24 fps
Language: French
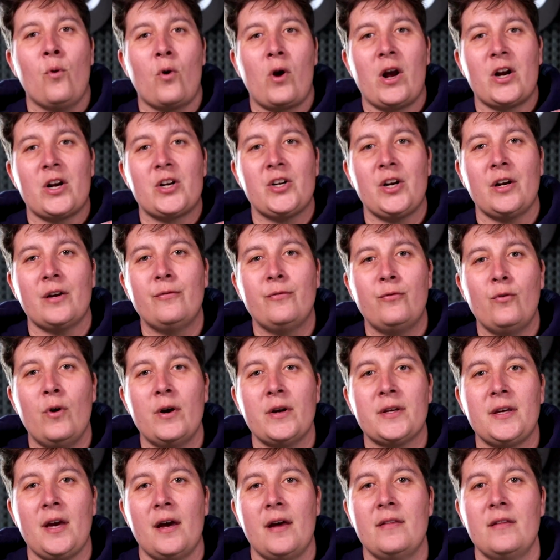pour qu'à chaque
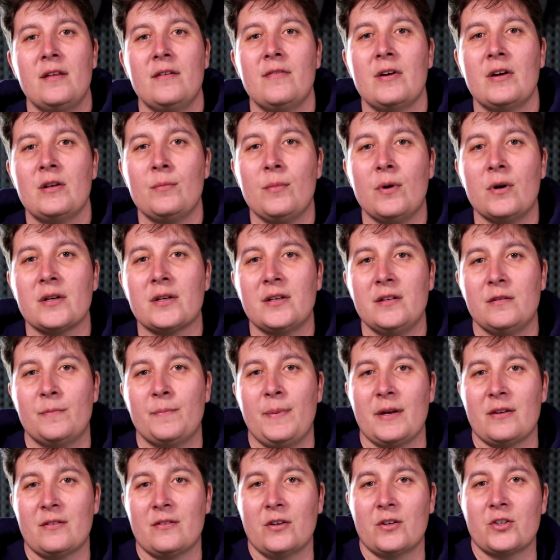fois qu'il y a un événement qui se
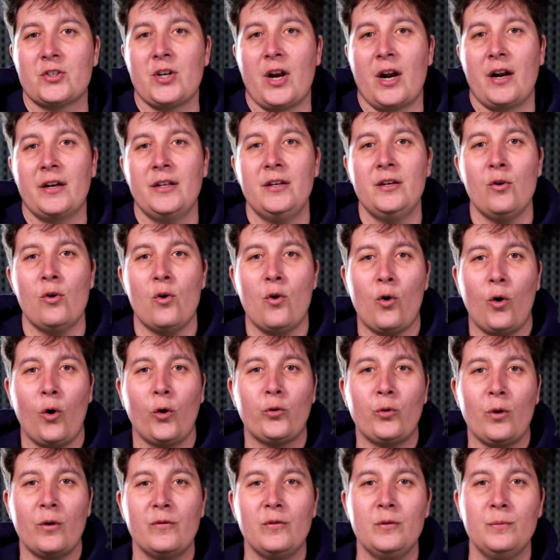passe dans Charlie, on
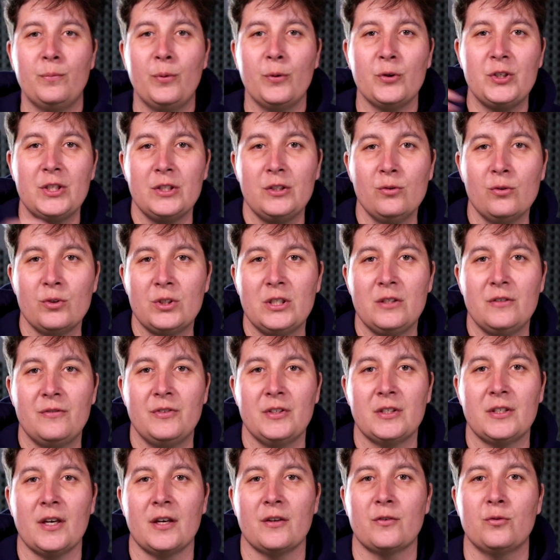reçoive une petite
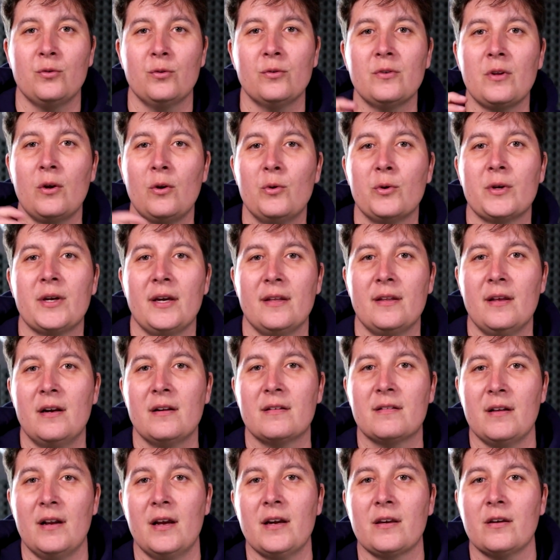notification dans le canal
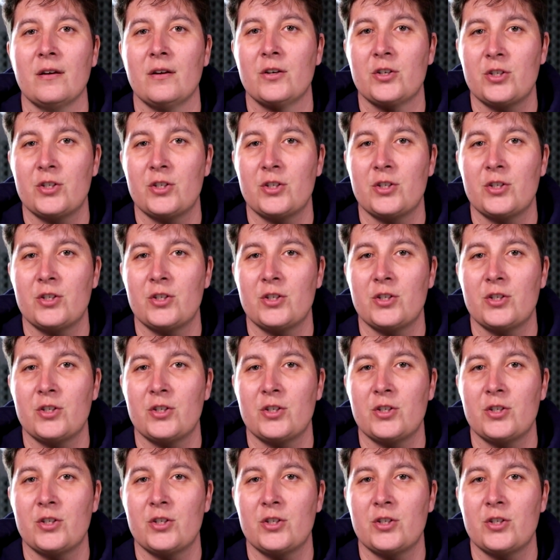Slack